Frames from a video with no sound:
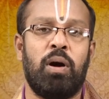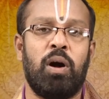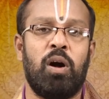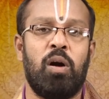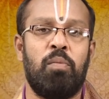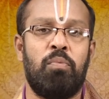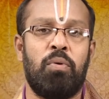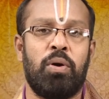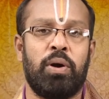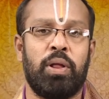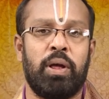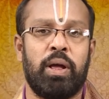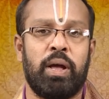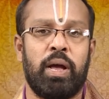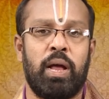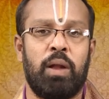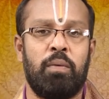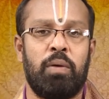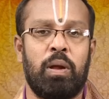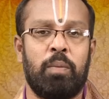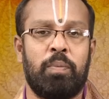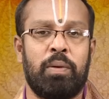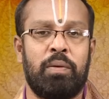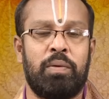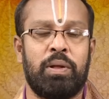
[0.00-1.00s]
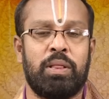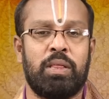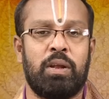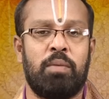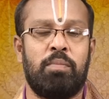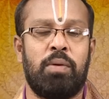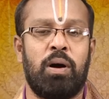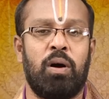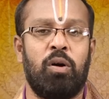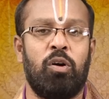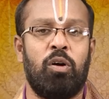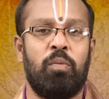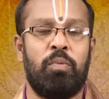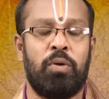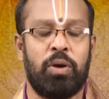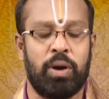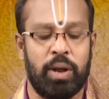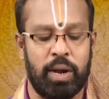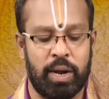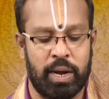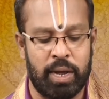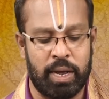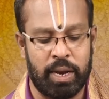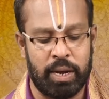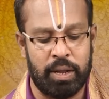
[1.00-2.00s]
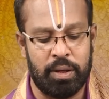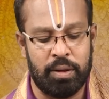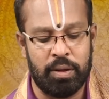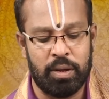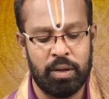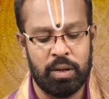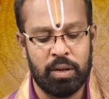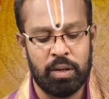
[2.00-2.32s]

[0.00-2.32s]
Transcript: బాగోపోవటం కానీ వాళ్ళ ప్రవర్తన బాగోపోవటం కానీ